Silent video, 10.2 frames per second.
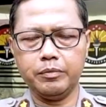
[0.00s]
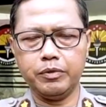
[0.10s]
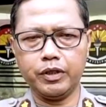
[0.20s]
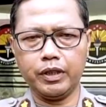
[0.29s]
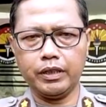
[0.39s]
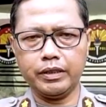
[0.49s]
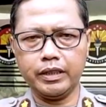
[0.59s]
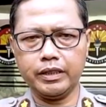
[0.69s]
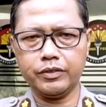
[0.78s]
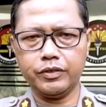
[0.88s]

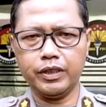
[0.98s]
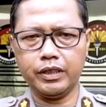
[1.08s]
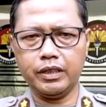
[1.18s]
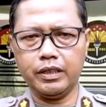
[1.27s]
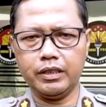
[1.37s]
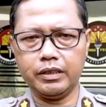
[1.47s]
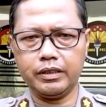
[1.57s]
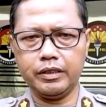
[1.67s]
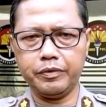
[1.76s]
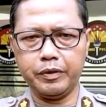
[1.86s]
putranya saudara
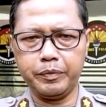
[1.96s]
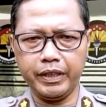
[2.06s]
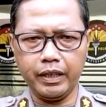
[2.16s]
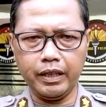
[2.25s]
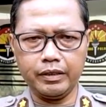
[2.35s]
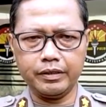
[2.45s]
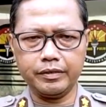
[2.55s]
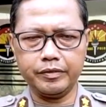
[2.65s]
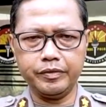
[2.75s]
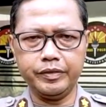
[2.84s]
Rizky Febian
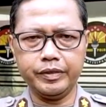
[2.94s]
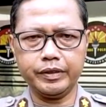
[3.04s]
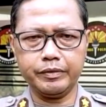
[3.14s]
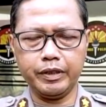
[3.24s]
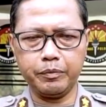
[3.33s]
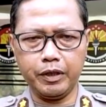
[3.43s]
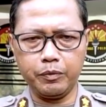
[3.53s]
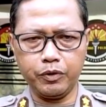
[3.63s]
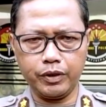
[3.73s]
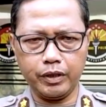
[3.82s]
yang
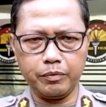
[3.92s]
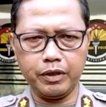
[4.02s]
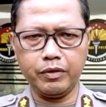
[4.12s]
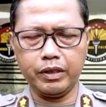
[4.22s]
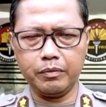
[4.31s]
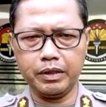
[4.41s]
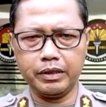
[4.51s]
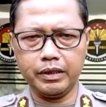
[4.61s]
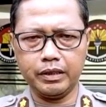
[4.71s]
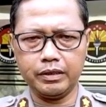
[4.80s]
melaporkan bahwa
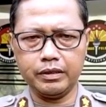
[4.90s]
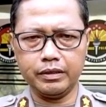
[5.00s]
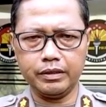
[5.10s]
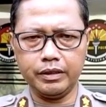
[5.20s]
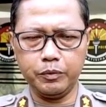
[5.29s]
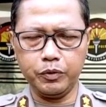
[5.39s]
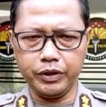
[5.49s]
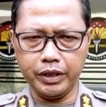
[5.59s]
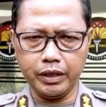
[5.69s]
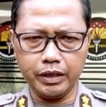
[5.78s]
kematian
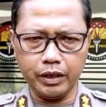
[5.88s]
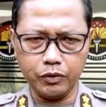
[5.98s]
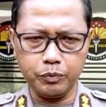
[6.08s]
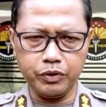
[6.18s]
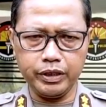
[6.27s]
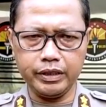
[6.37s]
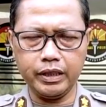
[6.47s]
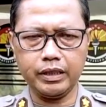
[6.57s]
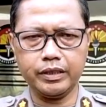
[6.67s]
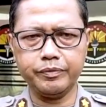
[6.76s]
ibunya atau ibu
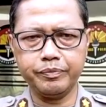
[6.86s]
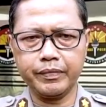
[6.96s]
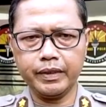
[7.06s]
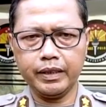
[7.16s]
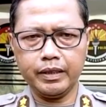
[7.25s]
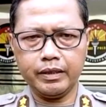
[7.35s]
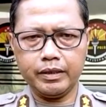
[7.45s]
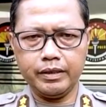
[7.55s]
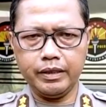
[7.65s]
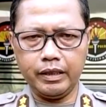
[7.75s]
Lina
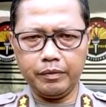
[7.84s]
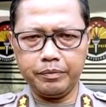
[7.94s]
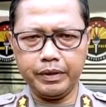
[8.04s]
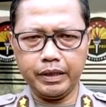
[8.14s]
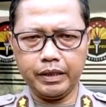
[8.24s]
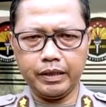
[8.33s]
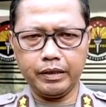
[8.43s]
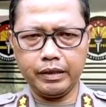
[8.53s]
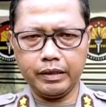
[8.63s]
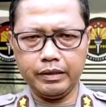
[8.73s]
dianggapnya
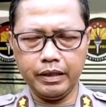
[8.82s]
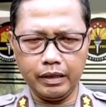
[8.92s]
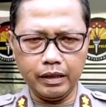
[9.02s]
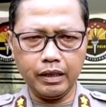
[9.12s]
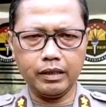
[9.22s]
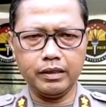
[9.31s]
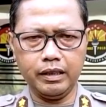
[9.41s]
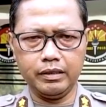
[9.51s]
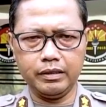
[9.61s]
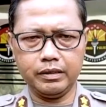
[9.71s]
janggal
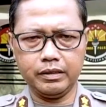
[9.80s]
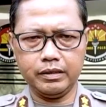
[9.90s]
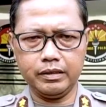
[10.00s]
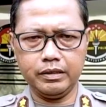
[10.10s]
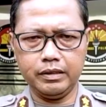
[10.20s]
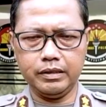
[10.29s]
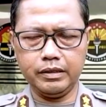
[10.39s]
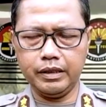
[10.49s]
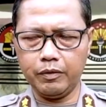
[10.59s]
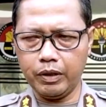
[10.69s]
dan e,
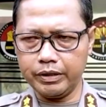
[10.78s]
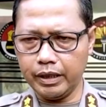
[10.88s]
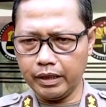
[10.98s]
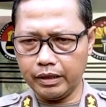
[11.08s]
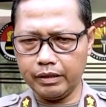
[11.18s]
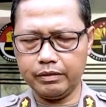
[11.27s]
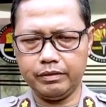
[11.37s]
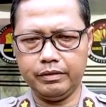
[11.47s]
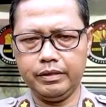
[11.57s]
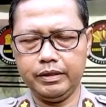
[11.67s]
tidak wajar.
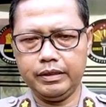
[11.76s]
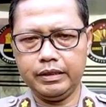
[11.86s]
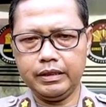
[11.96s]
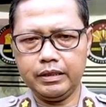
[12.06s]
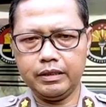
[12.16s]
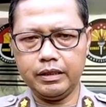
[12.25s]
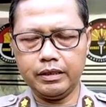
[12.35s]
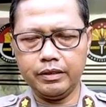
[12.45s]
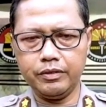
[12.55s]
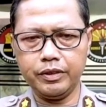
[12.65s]
Nah
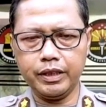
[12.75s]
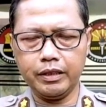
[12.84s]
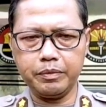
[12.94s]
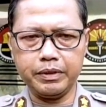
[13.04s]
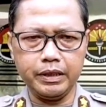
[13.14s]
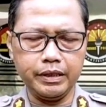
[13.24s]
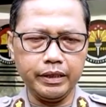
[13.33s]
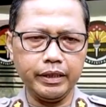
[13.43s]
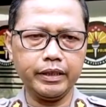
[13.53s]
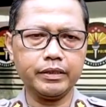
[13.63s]
tentunya
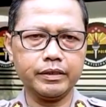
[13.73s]
penyidik